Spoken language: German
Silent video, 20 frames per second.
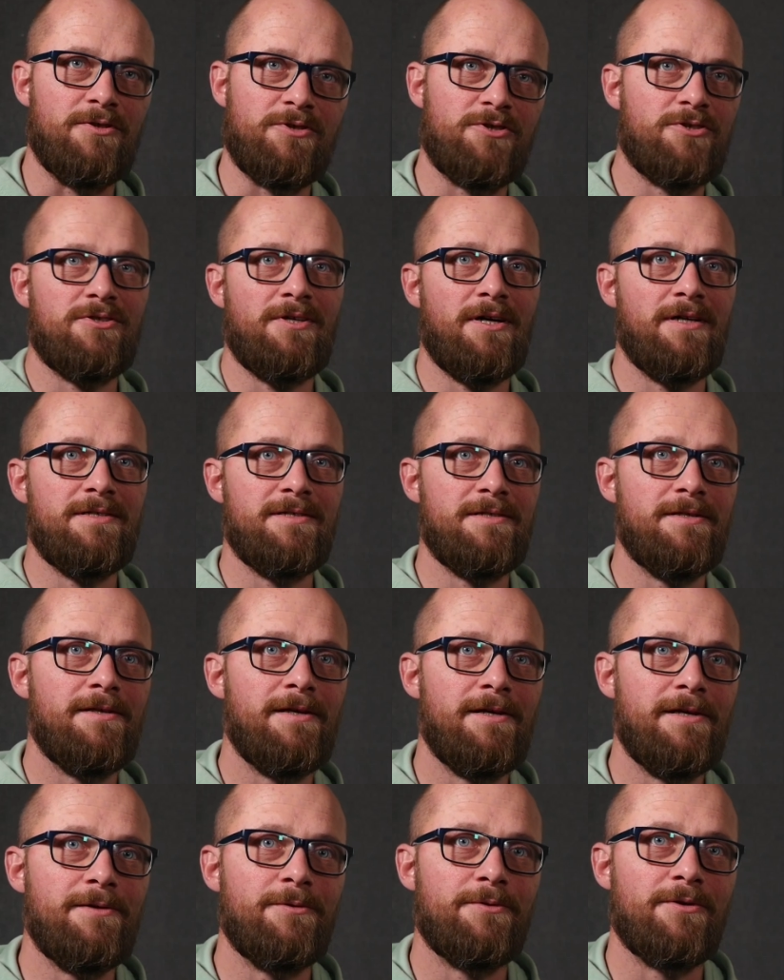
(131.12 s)
scheiß
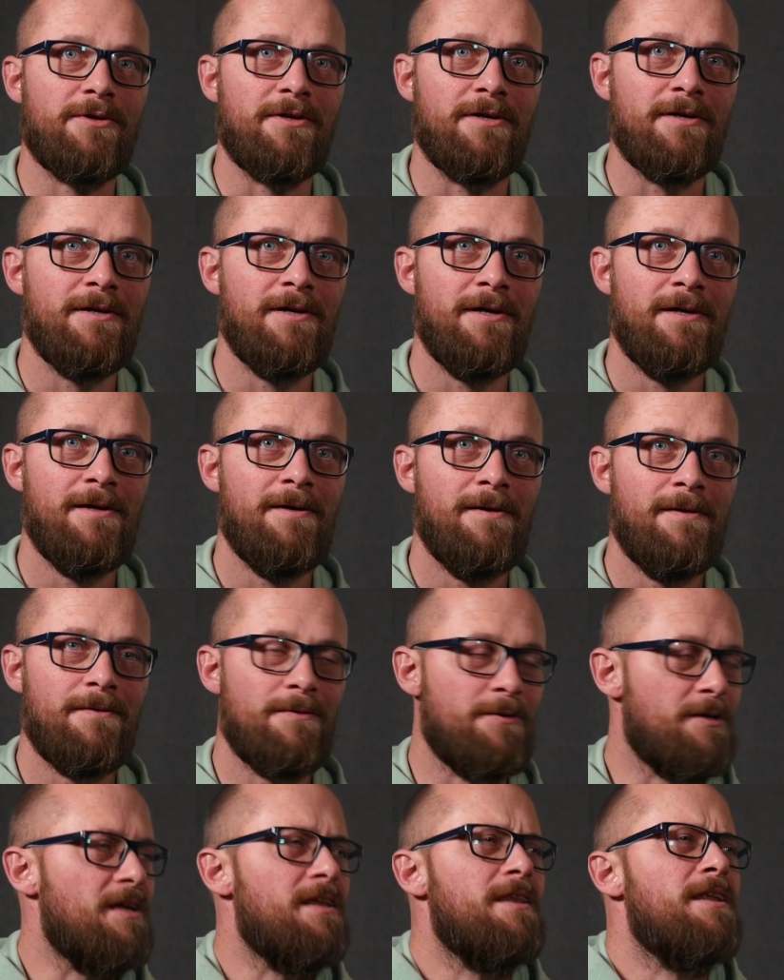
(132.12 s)
Idee oder,
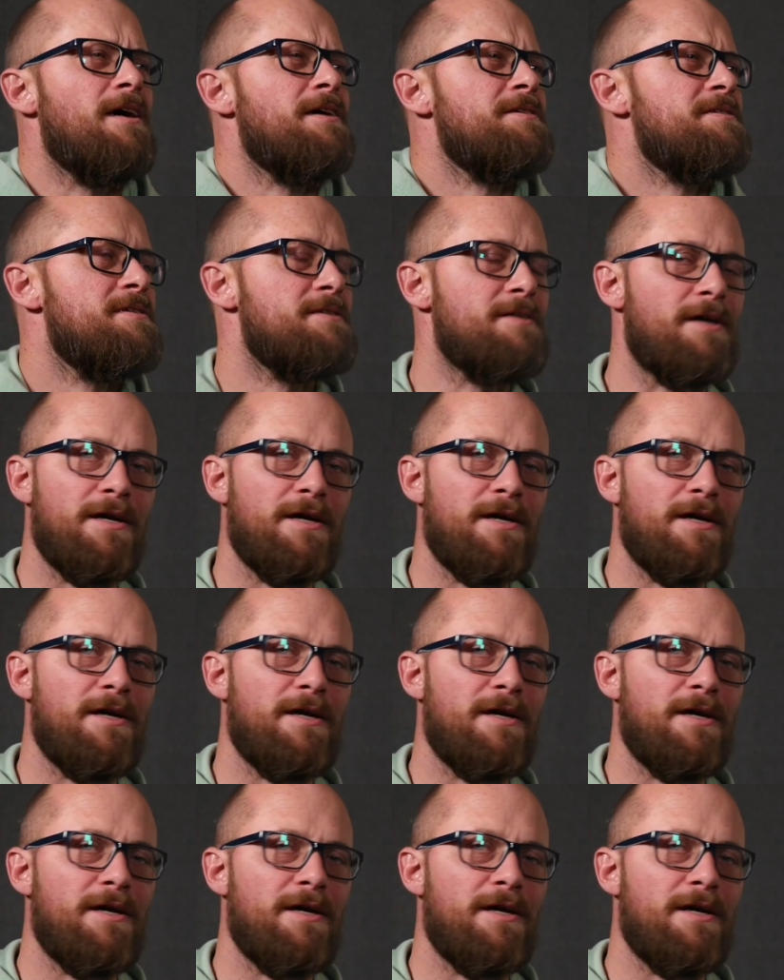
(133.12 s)
oder ich lasse es